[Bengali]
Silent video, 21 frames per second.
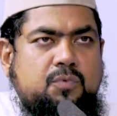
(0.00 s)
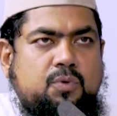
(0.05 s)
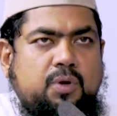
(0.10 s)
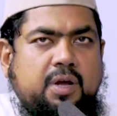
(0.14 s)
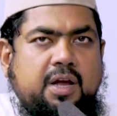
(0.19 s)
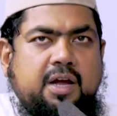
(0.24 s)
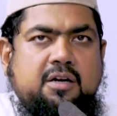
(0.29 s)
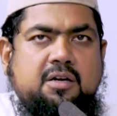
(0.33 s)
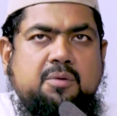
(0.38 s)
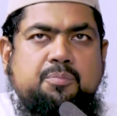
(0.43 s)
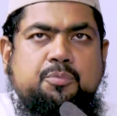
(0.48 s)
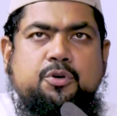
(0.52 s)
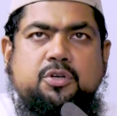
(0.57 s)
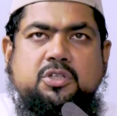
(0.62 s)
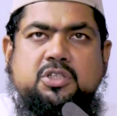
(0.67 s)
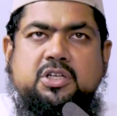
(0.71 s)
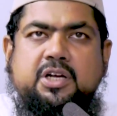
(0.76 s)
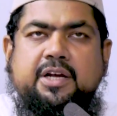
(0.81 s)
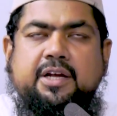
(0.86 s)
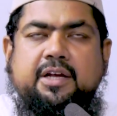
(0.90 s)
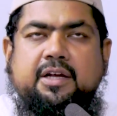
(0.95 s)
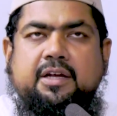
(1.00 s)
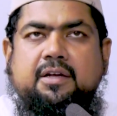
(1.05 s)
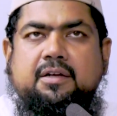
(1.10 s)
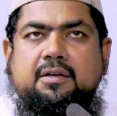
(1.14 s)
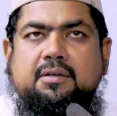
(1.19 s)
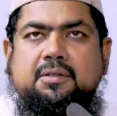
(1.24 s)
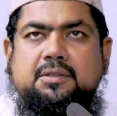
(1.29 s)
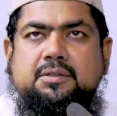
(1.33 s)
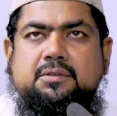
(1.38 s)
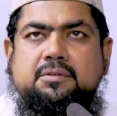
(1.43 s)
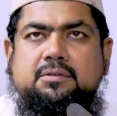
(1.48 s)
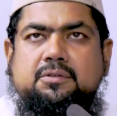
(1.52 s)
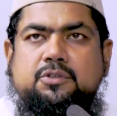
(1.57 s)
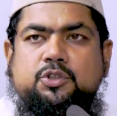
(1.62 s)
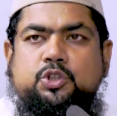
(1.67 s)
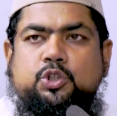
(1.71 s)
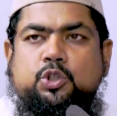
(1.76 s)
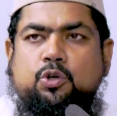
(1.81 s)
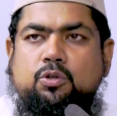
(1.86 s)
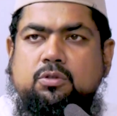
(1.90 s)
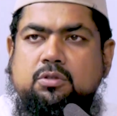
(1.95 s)
তো একটা পর্যায়ে
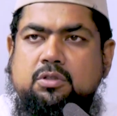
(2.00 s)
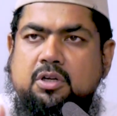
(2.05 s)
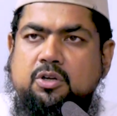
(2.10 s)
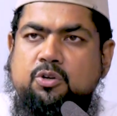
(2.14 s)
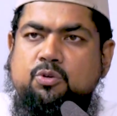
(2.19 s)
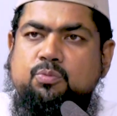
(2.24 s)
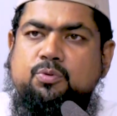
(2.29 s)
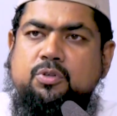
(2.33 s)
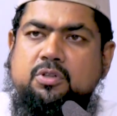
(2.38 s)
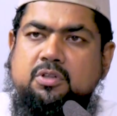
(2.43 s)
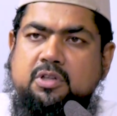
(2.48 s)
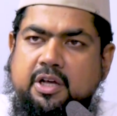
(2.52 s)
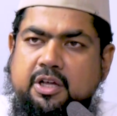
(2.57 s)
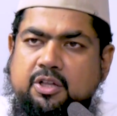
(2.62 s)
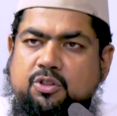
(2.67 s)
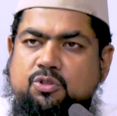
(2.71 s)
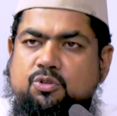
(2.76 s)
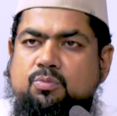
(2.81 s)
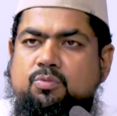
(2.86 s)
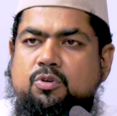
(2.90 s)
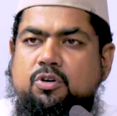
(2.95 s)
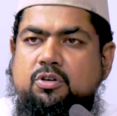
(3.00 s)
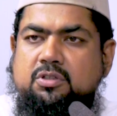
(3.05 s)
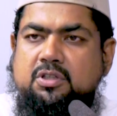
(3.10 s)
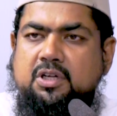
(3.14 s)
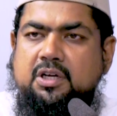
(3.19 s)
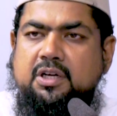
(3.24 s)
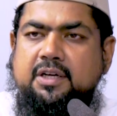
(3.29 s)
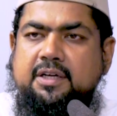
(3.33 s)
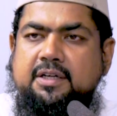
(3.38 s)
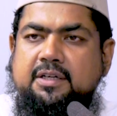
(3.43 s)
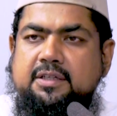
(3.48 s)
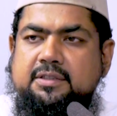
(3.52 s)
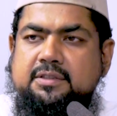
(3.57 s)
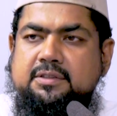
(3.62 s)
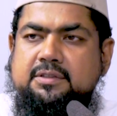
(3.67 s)
সন্তানের উপর দায়িত্ব বর্তায়